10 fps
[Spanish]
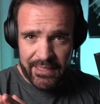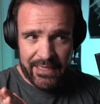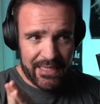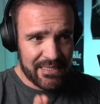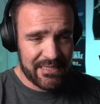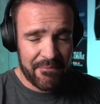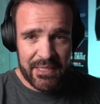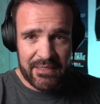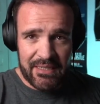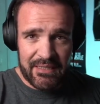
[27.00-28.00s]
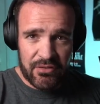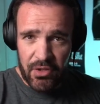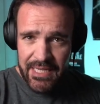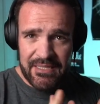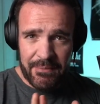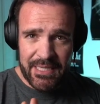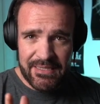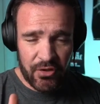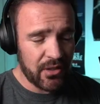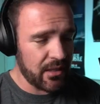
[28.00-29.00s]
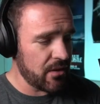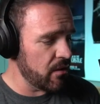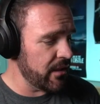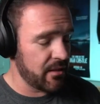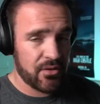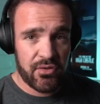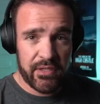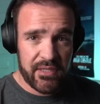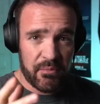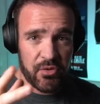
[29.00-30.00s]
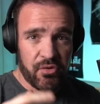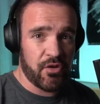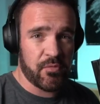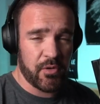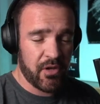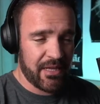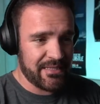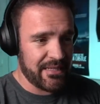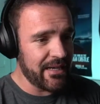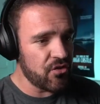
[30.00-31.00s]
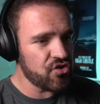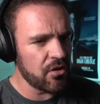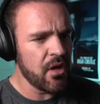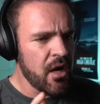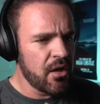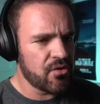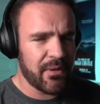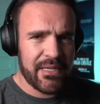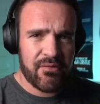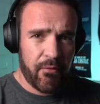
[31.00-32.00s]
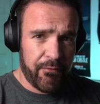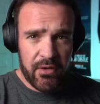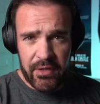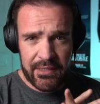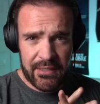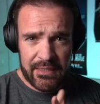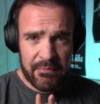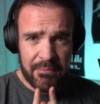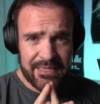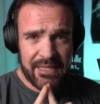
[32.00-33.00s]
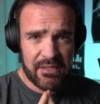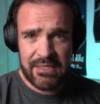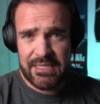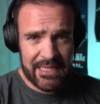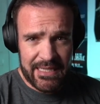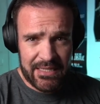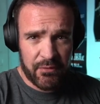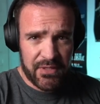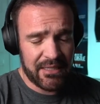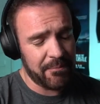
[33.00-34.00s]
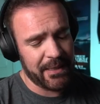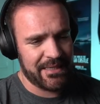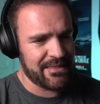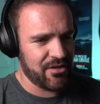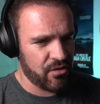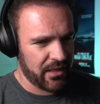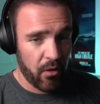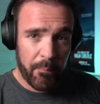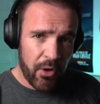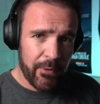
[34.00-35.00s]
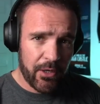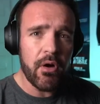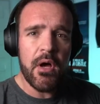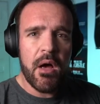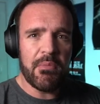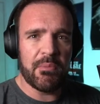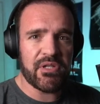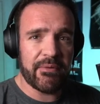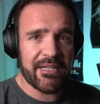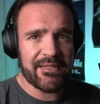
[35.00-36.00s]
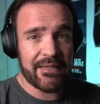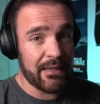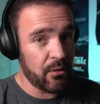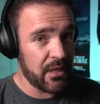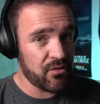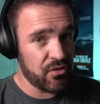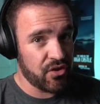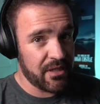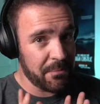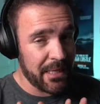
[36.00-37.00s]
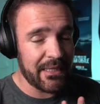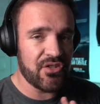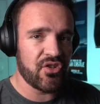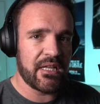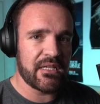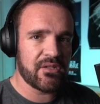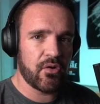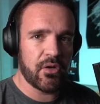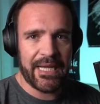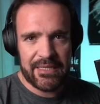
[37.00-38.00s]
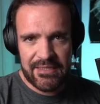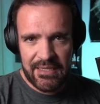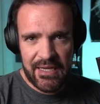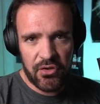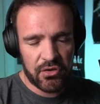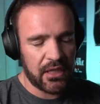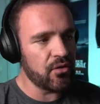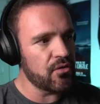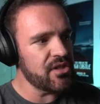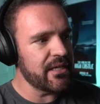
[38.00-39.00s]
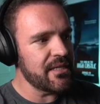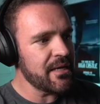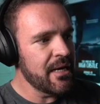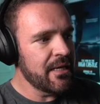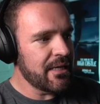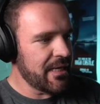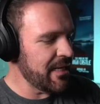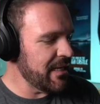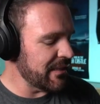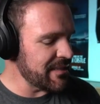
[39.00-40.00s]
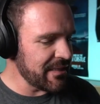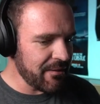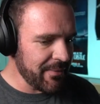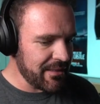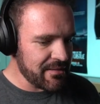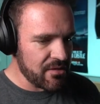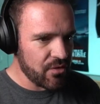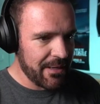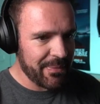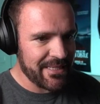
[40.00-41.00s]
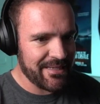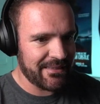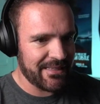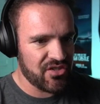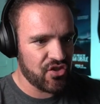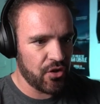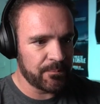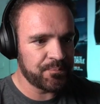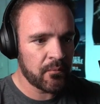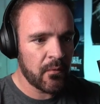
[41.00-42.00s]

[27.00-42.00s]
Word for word: que casi siempre tienen todas las semanas contenido. De hecho, ahorita estamos con los podcasts de Yellowstone, los cuales confío que tendrán más que calidad suficiente para que sea de su agrado. Pero bueno, vamos a hablar acerca de algunas cuestiones más relacionadas con el cine, no tanto con series. Y recientemente se hizo una presentación